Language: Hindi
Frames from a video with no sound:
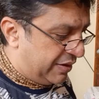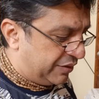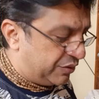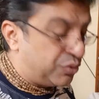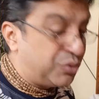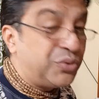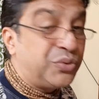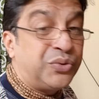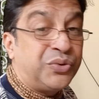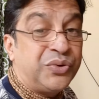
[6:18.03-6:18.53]

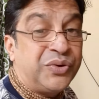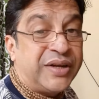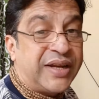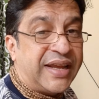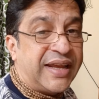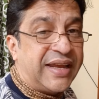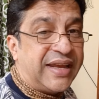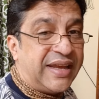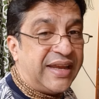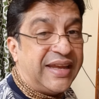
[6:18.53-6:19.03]

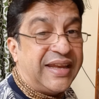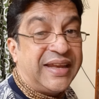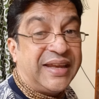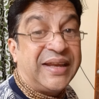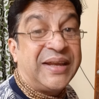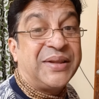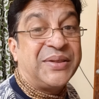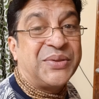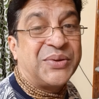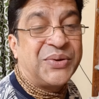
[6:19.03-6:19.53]
तूने
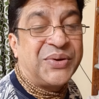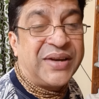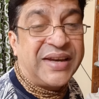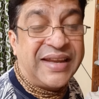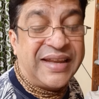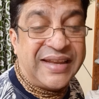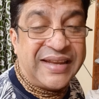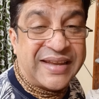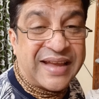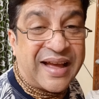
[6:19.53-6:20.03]
ही
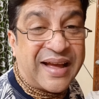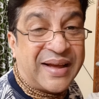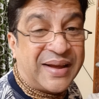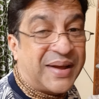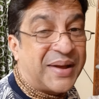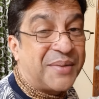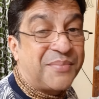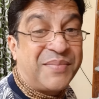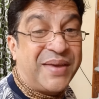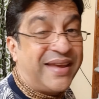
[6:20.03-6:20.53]
दुनिया
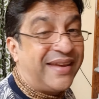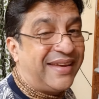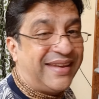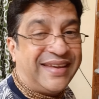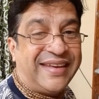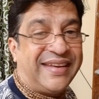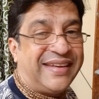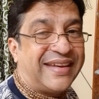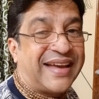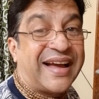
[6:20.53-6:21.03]

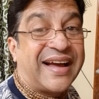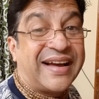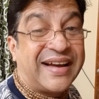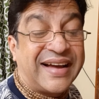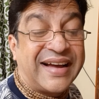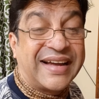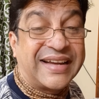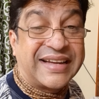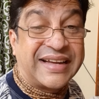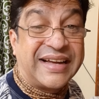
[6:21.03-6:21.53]
में
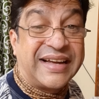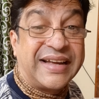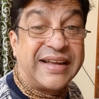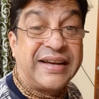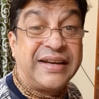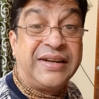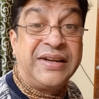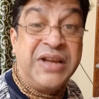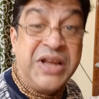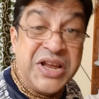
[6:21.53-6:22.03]

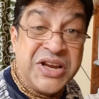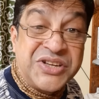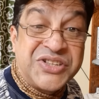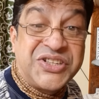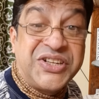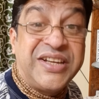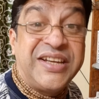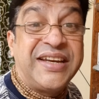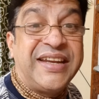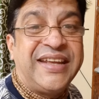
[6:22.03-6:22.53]
आकर
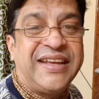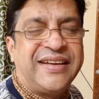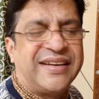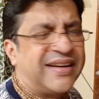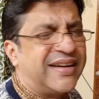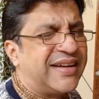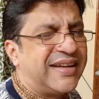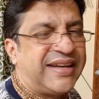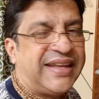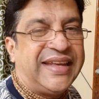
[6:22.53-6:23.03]
श्री
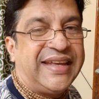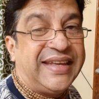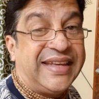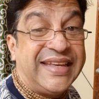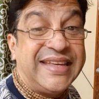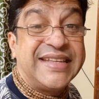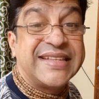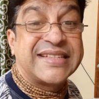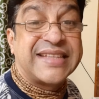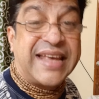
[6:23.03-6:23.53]

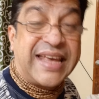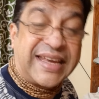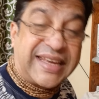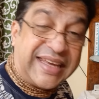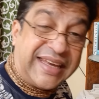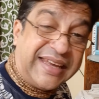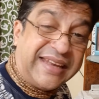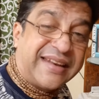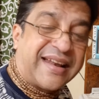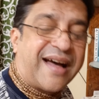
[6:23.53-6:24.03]
हरि से
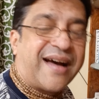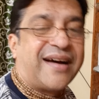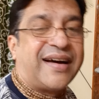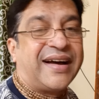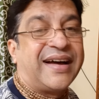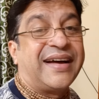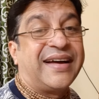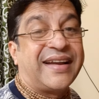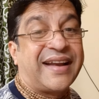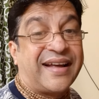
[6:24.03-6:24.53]

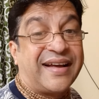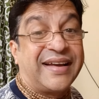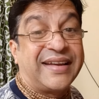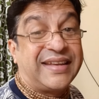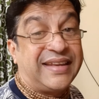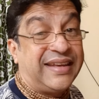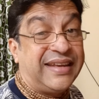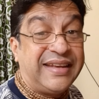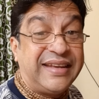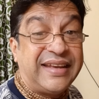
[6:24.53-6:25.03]
किनारा
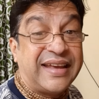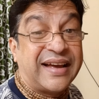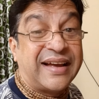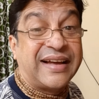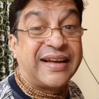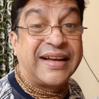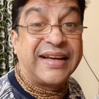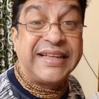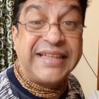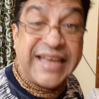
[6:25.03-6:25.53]
किया
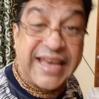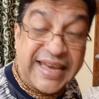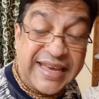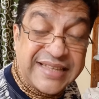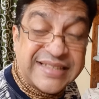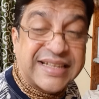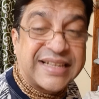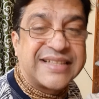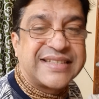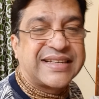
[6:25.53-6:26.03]

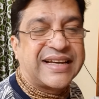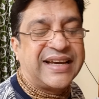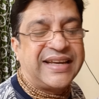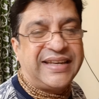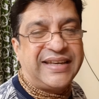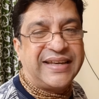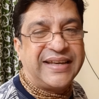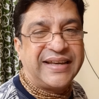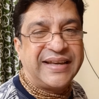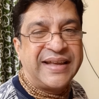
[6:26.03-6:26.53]
यही सच्चाई
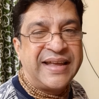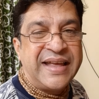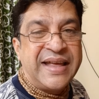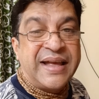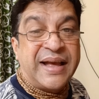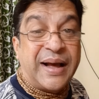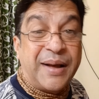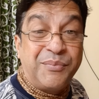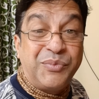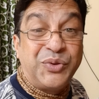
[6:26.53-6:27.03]
है
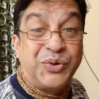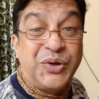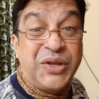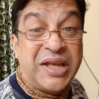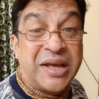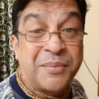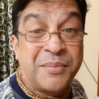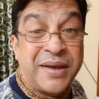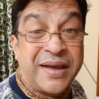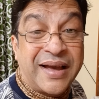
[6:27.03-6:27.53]
हम
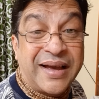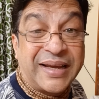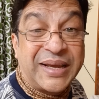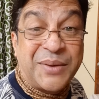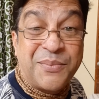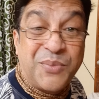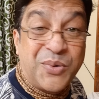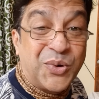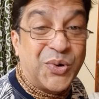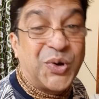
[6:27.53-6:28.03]
दुनिया में आके
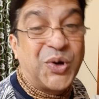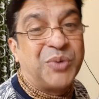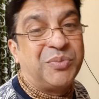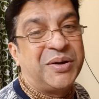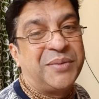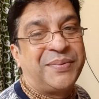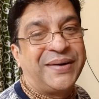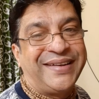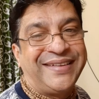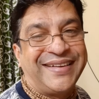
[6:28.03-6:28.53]
भोगों
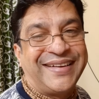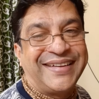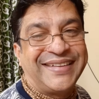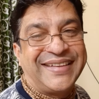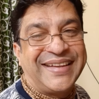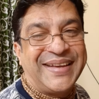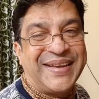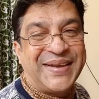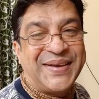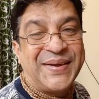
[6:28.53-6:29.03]
में पड़
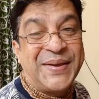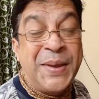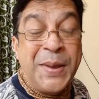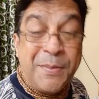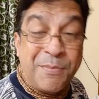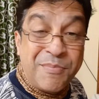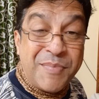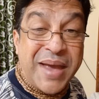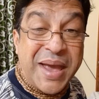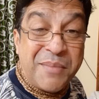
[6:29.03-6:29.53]
जाते
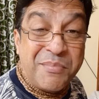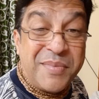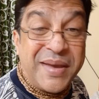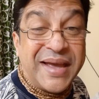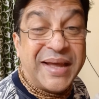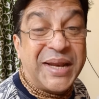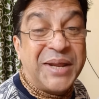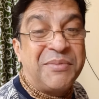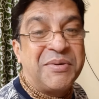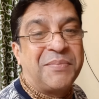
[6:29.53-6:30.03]
हैं मैं
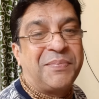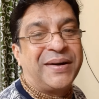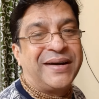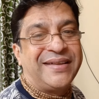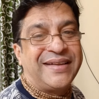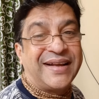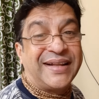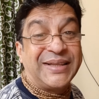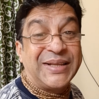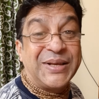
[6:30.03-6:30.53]
मेरे में पड़
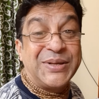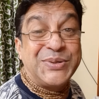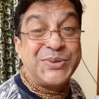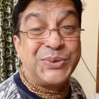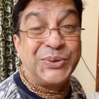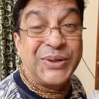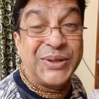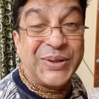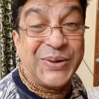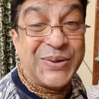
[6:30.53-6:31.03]
जाते हैं
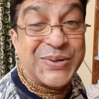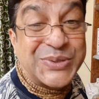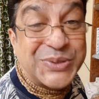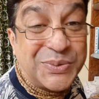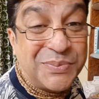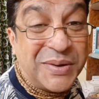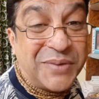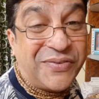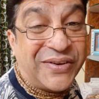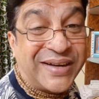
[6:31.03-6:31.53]
झूठे रिश्तों
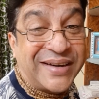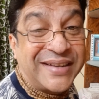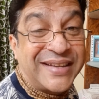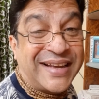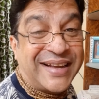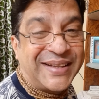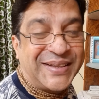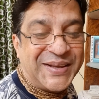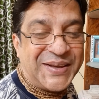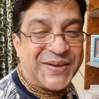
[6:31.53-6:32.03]
में फंस
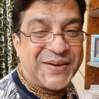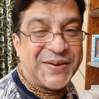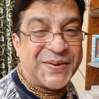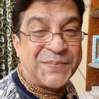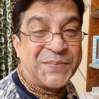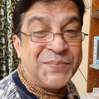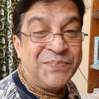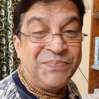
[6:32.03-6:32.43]
जाते हैं